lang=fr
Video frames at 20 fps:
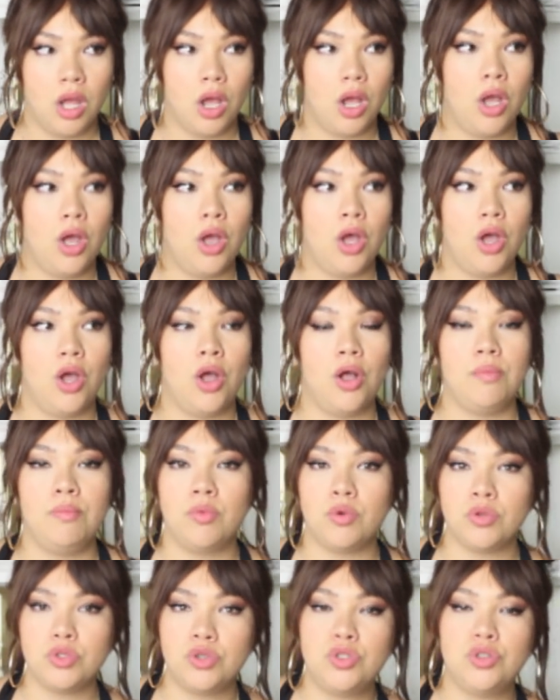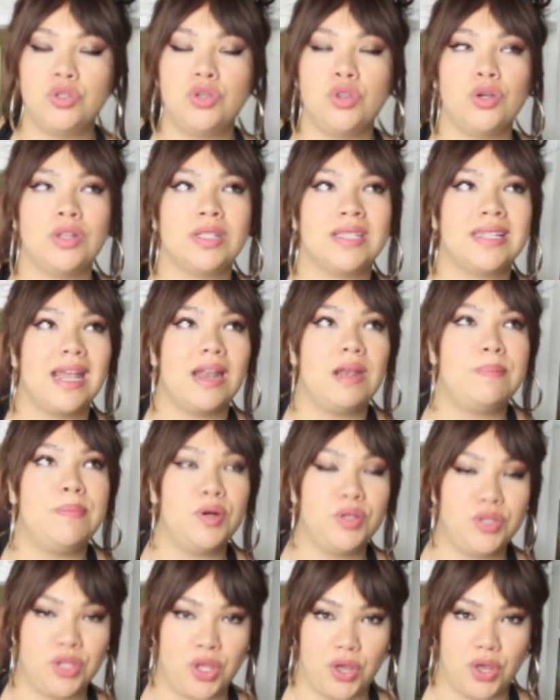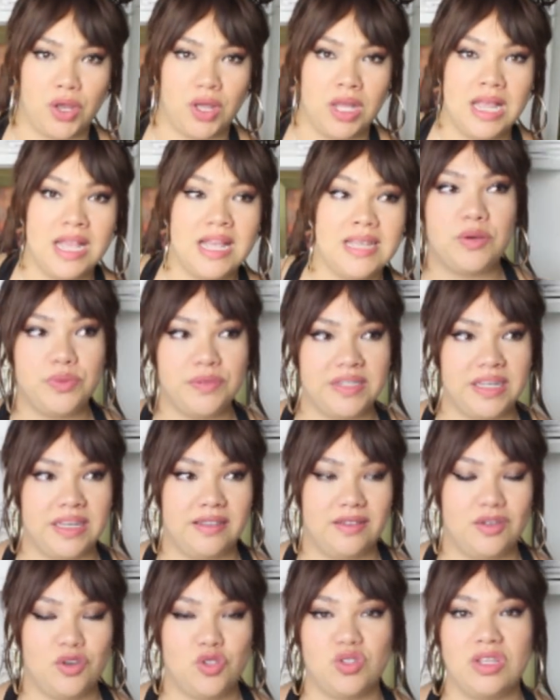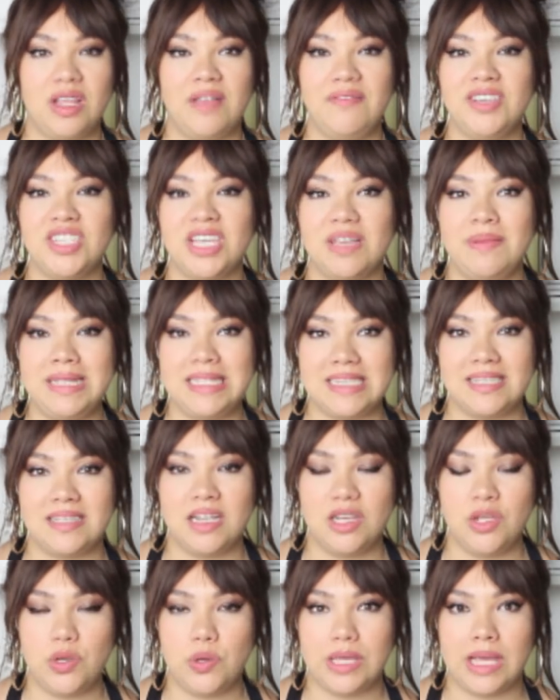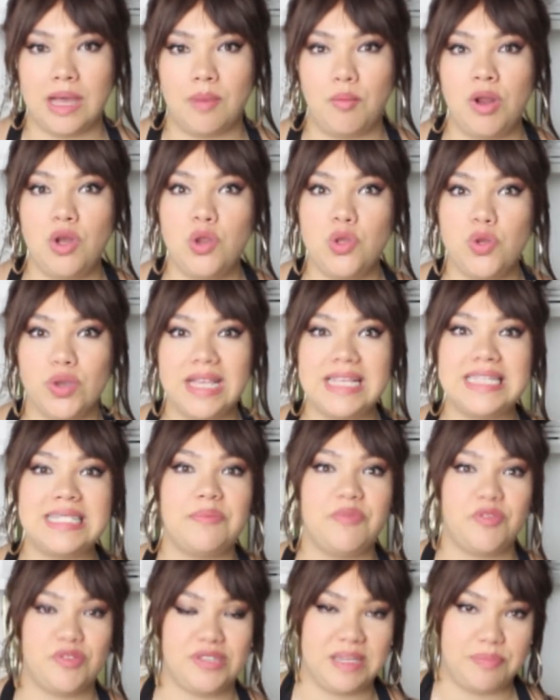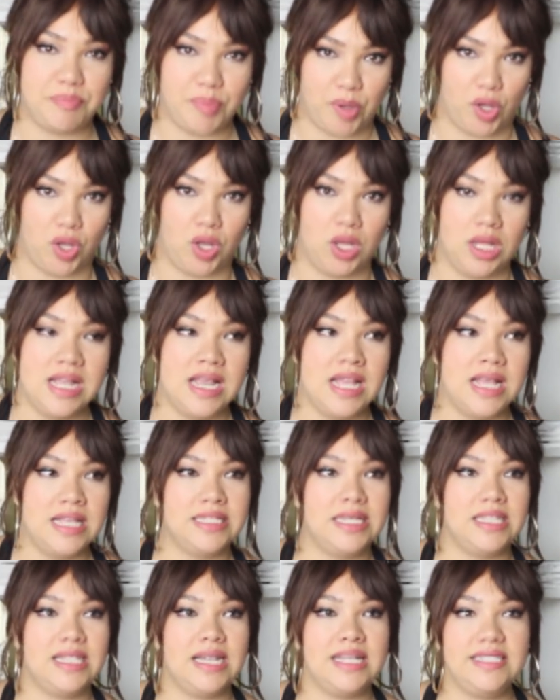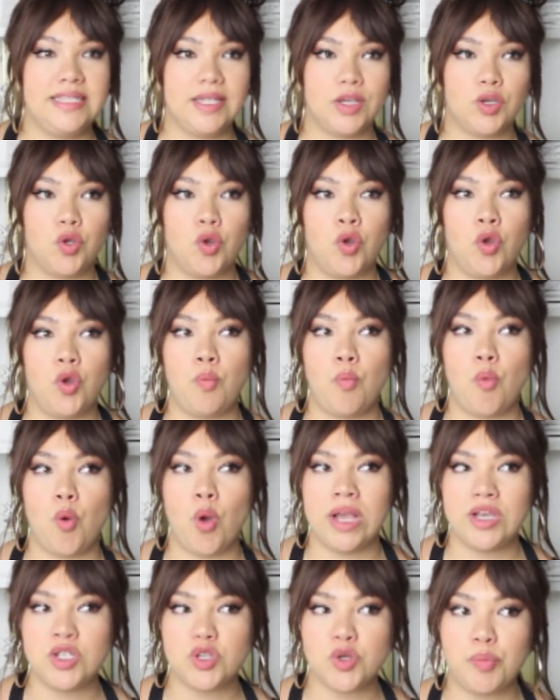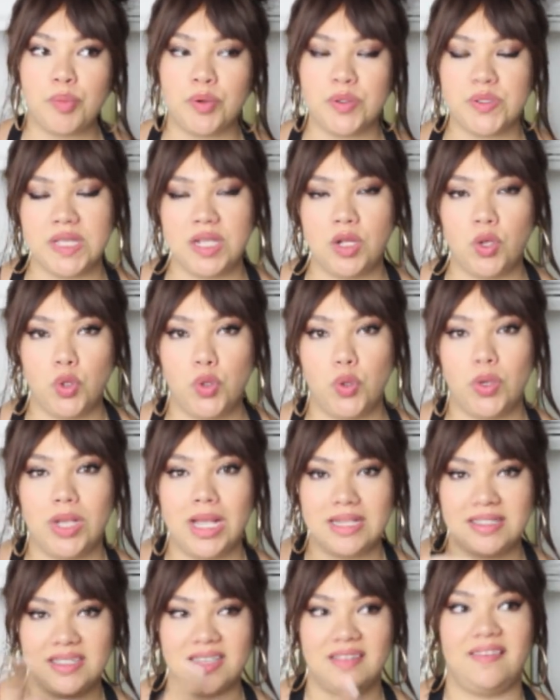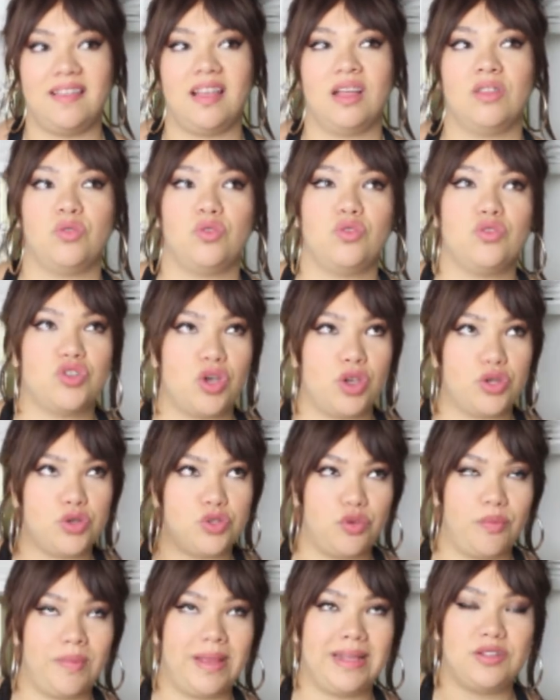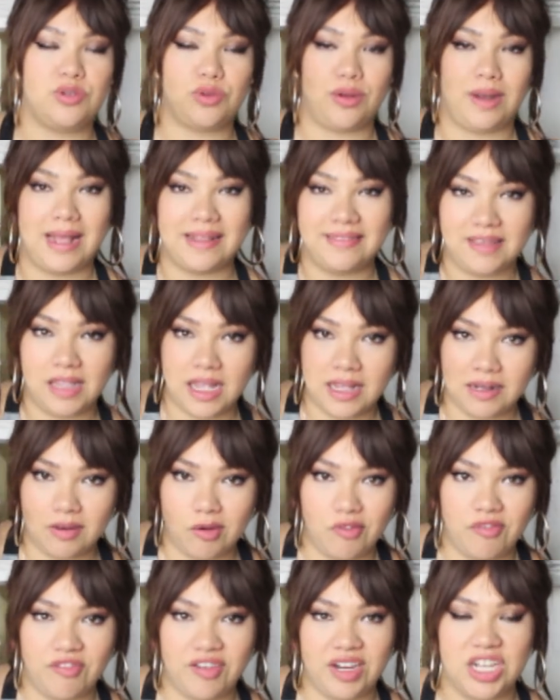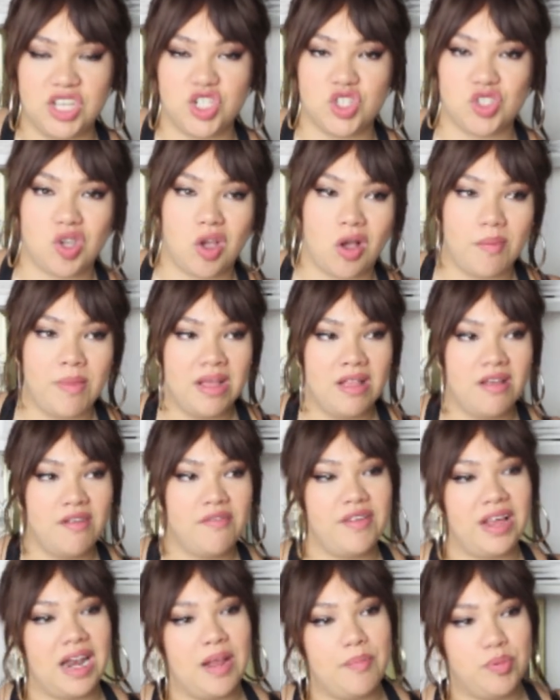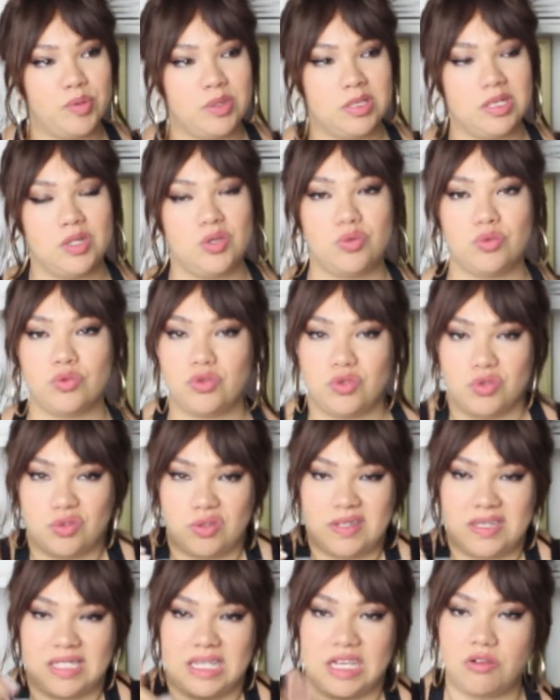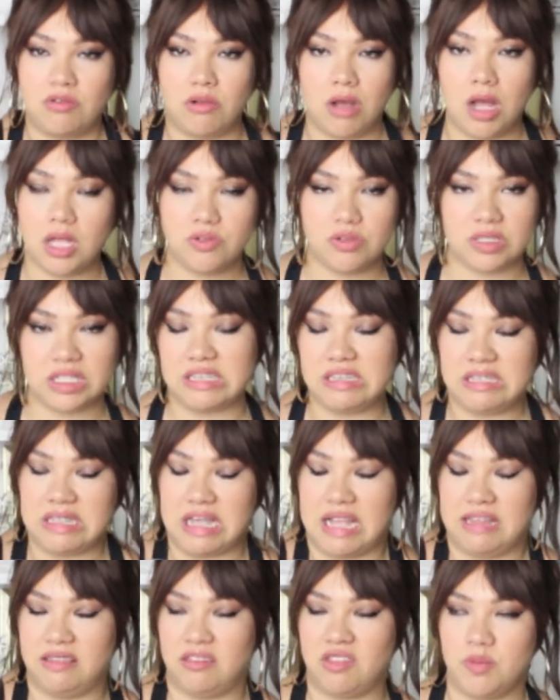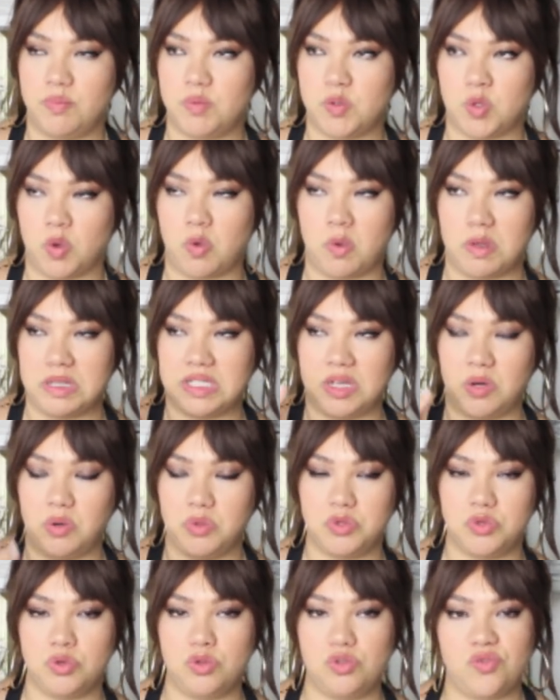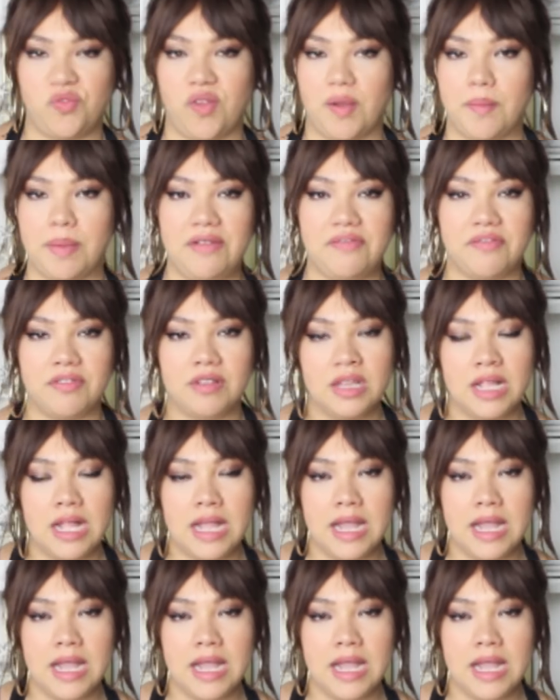Euh, mon dieu, quel bonheur. Écoutez, je n'avais jamais testé le yoga. Moi, le yoga, ça me faisait peur. C'est-à-dire que moi, je pensais que le yoga, c'était un truc genre se mettre sur la tête, lever les jambes, faire la position de je ne sais quoi, du triceratops, se croiser lotus, enfin bref.